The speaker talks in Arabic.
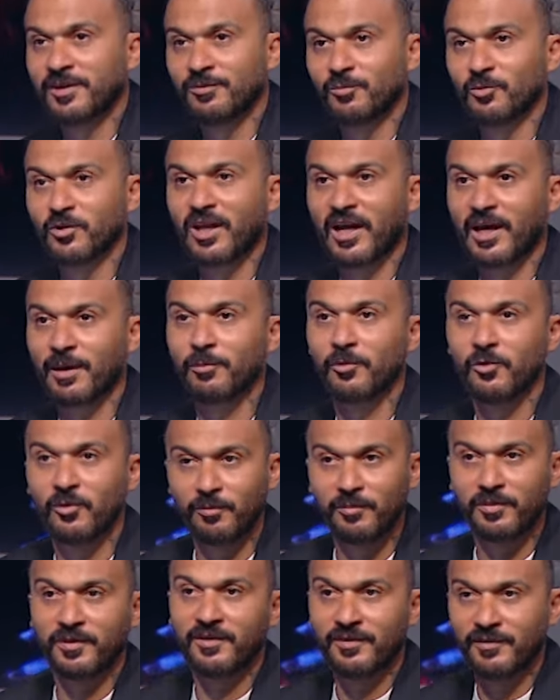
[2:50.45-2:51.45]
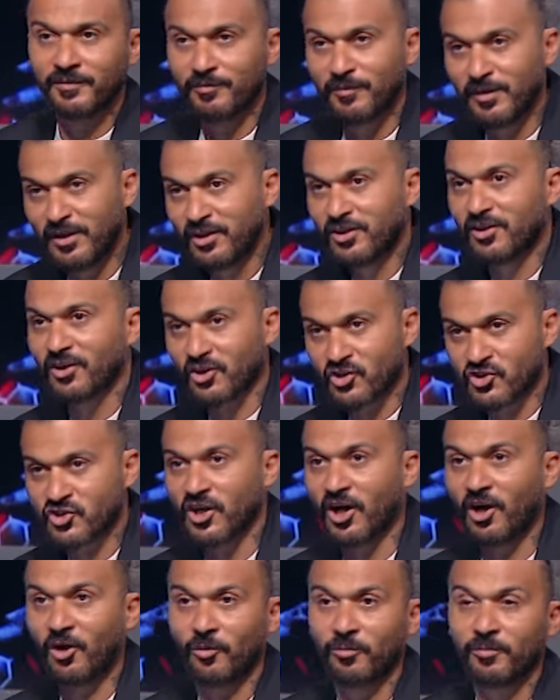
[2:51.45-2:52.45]
المنتخب الاولمبي مين
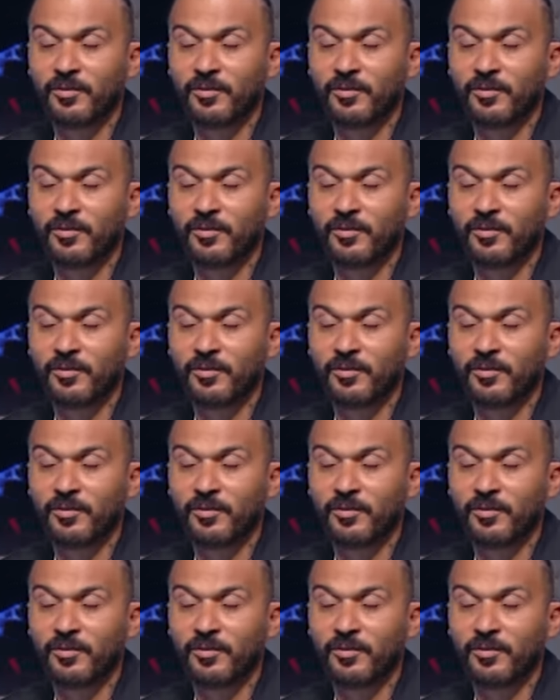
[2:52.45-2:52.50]
ترشحه؟ بص